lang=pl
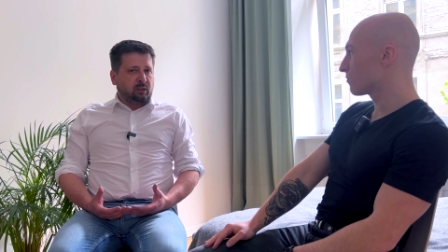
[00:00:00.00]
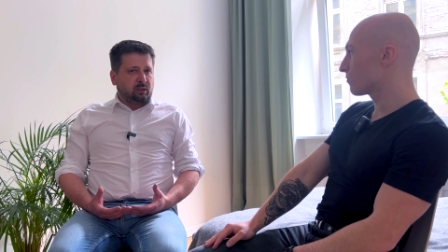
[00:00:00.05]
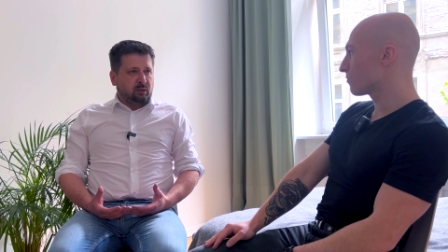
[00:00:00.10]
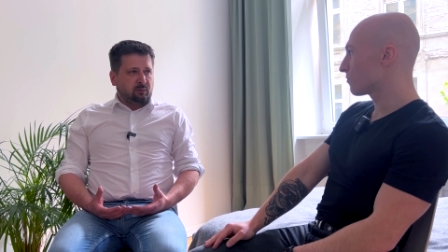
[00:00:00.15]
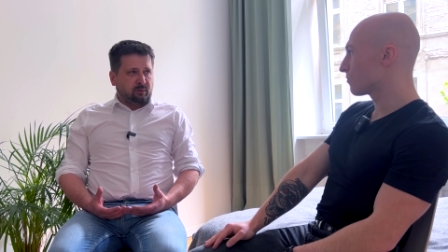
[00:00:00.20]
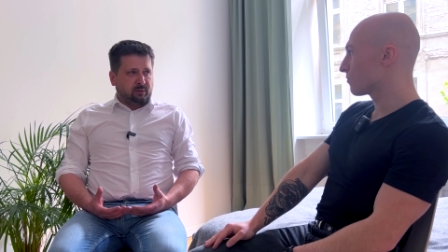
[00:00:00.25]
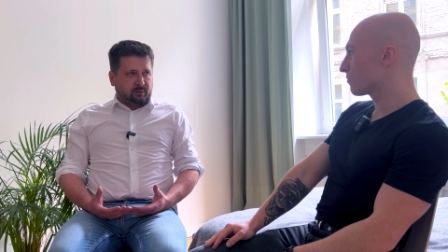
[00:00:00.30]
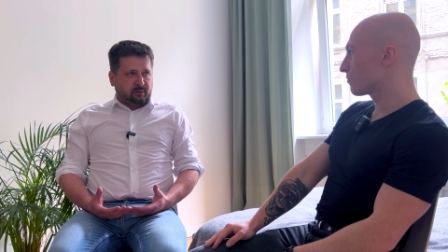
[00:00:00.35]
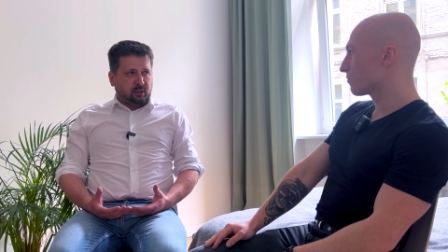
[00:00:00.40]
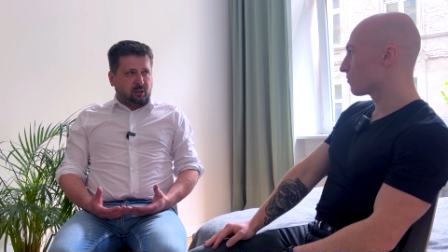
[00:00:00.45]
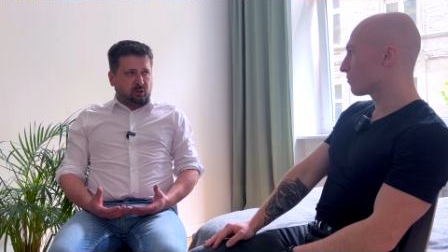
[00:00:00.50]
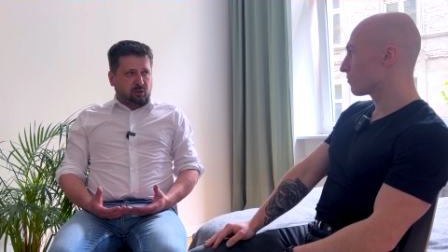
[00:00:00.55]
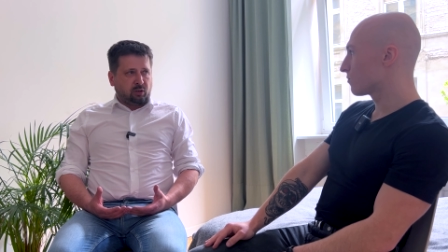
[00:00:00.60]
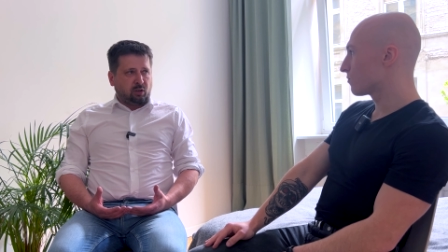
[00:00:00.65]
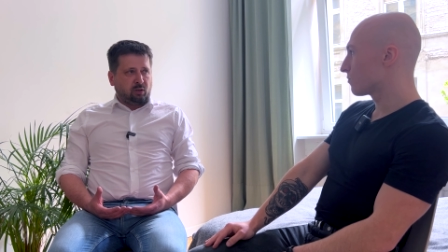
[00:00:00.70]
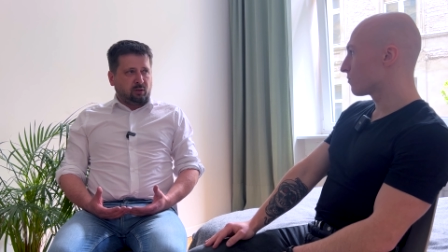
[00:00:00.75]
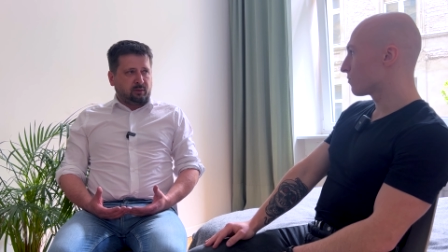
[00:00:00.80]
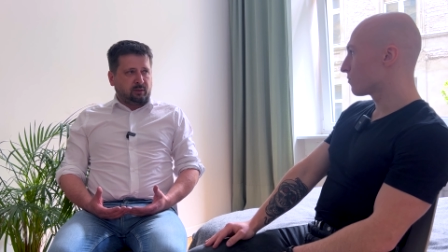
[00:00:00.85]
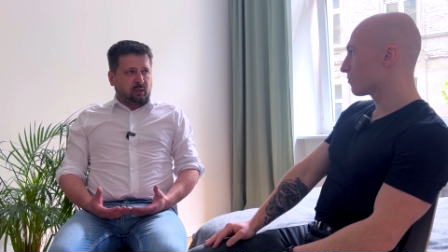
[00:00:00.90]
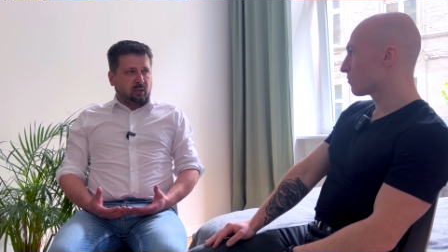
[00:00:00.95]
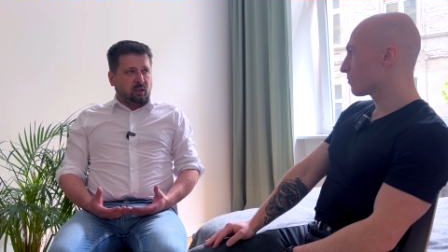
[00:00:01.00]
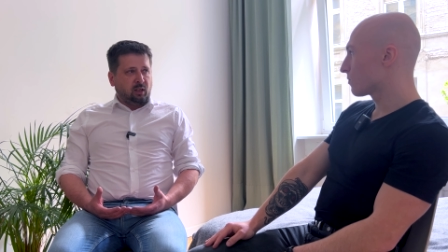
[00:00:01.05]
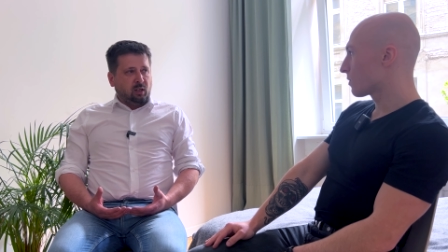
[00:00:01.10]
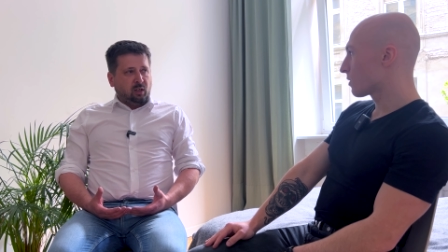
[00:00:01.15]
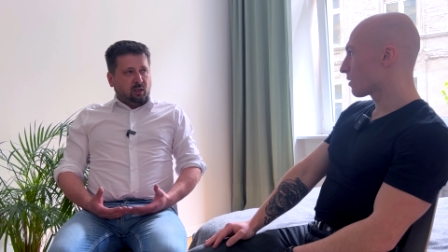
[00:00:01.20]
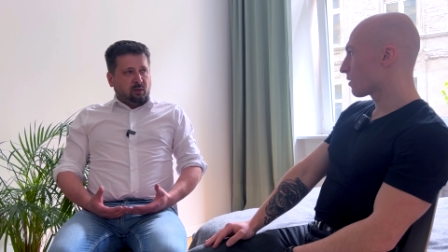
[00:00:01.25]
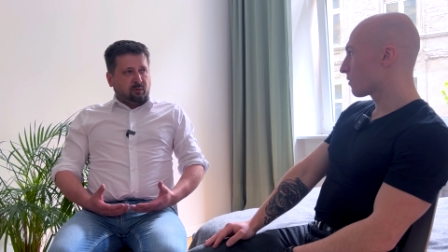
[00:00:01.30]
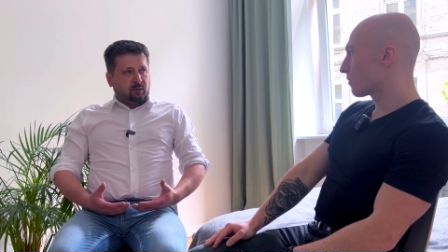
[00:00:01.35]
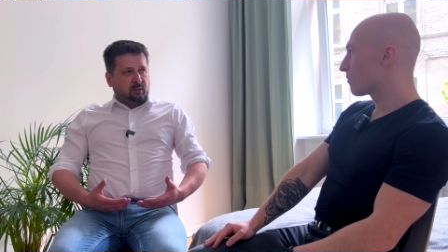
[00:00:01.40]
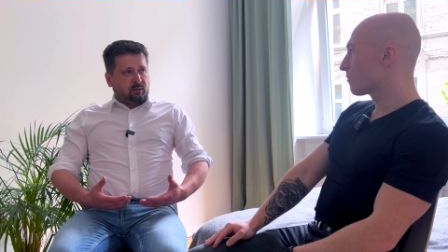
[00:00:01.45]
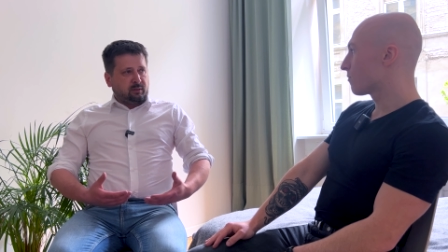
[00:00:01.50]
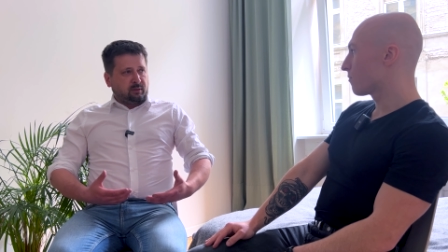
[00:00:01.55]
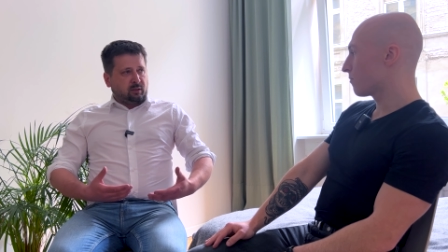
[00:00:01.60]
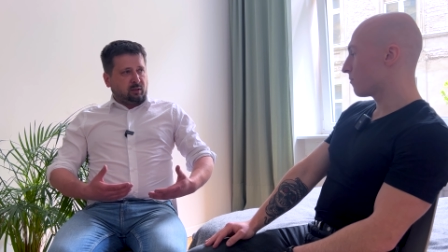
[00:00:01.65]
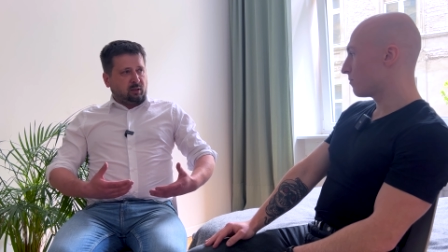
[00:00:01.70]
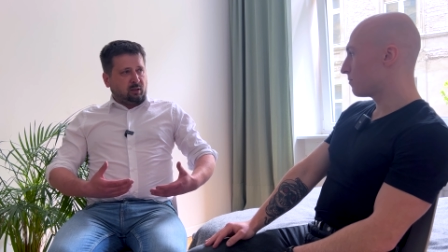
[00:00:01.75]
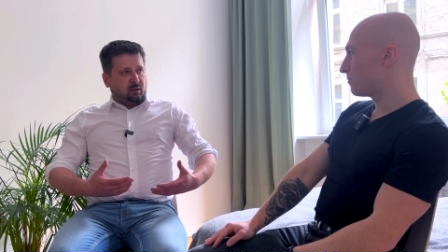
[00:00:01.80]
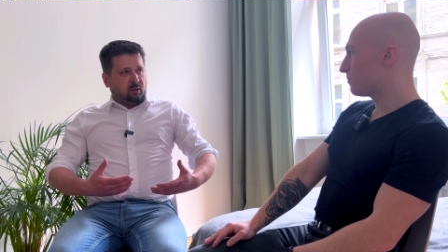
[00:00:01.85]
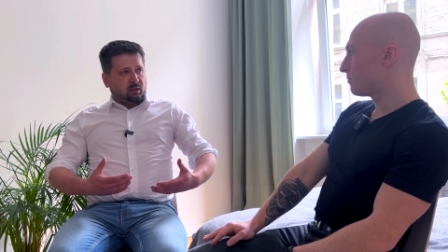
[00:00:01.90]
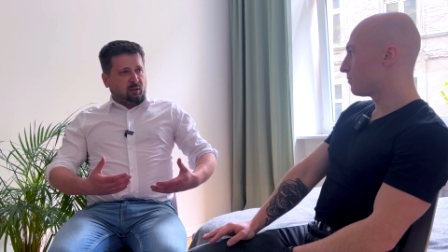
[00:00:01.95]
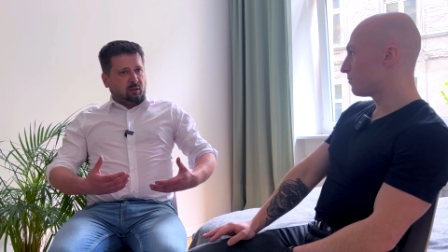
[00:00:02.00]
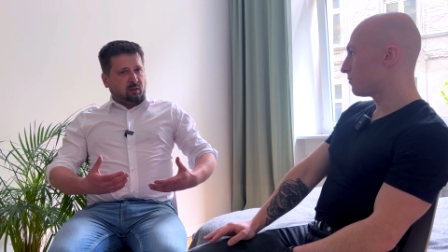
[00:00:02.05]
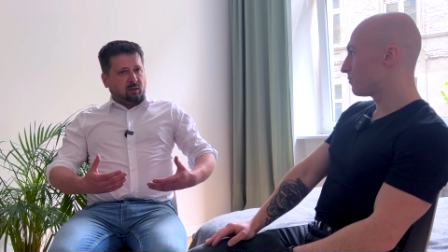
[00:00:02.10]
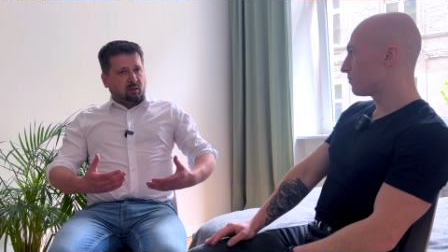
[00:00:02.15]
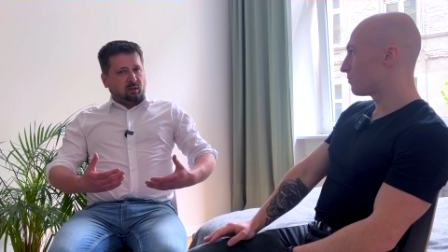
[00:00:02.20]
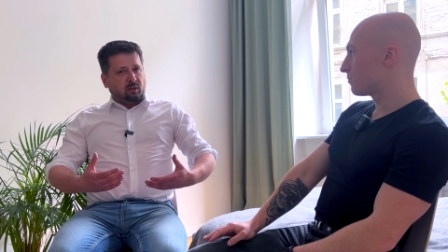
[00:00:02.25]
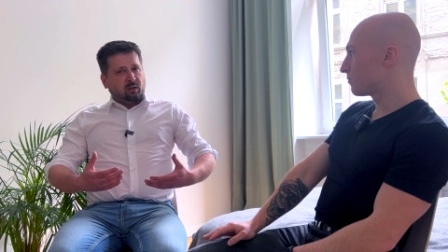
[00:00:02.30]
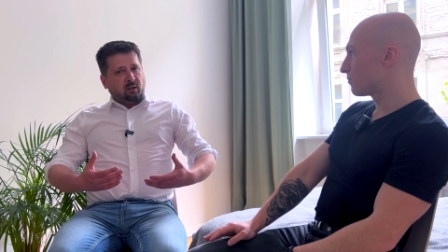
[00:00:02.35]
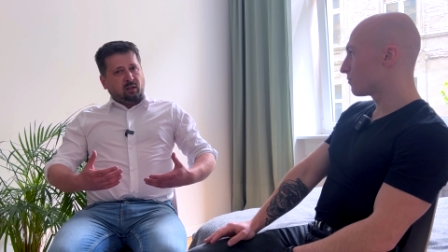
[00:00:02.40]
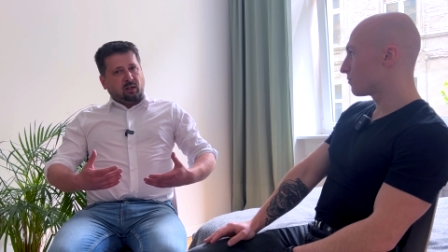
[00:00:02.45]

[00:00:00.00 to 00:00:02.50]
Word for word: i niewystarczające, więc e,